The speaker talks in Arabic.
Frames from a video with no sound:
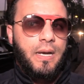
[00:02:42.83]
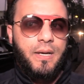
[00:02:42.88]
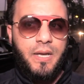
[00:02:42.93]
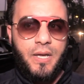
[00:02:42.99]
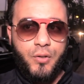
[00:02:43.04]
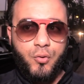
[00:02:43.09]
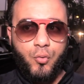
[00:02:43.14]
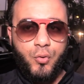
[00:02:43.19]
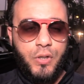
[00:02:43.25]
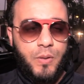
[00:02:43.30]

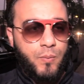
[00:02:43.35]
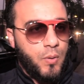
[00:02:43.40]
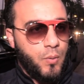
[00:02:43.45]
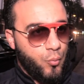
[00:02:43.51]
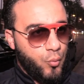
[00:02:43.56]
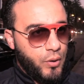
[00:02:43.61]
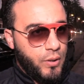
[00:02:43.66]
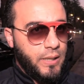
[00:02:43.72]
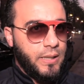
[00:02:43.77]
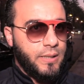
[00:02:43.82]
نعتوني
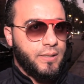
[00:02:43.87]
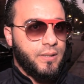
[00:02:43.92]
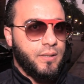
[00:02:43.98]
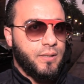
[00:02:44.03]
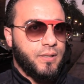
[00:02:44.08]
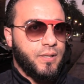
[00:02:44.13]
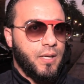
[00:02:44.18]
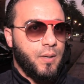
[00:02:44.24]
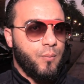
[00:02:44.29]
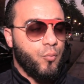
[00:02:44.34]
بالملحد
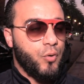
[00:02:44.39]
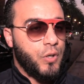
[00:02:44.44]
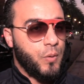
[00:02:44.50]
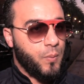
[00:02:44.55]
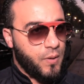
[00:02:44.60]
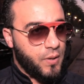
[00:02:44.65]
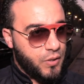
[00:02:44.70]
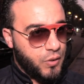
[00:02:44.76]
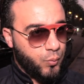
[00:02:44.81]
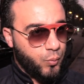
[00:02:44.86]
اتهموني
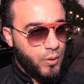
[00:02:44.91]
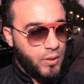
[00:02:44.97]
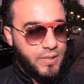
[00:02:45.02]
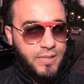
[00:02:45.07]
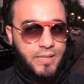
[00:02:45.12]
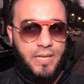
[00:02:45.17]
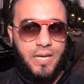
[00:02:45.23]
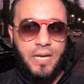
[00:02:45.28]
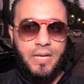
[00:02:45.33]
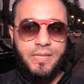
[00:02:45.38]
بالنصب
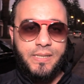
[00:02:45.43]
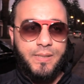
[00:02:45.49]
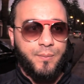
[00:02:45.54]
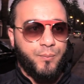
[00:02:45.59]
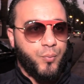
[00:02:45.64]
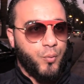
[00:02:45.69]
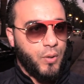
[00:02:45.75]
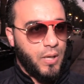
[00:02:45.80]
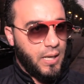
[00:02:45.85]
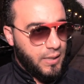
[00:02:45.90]
والاحتيال
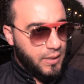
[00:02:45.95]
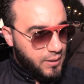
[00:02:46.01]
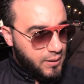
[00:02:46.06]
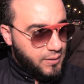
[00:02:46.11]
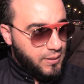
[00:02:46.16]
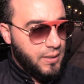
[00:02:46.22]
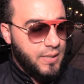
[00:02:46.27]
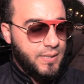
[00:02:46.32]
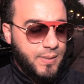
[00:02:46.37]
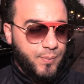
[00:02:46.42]
سبوا العائله
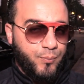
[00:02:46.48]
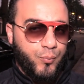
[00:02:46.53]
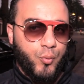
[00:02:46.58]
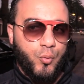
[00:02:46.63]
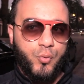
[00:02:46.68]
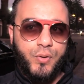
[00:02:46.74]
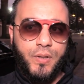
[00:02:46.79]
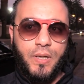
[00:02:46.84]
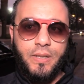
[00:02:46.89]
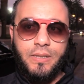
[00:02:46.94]
ديالي سبوا
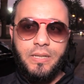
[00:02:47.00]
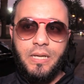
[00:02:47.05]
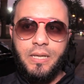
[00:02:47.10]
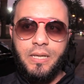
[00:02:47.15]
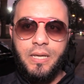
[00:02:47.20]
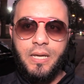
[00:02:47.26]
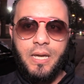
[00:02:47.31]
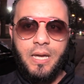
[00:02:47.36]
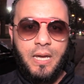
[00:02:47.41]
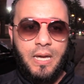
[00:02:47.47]
الاسره ديالي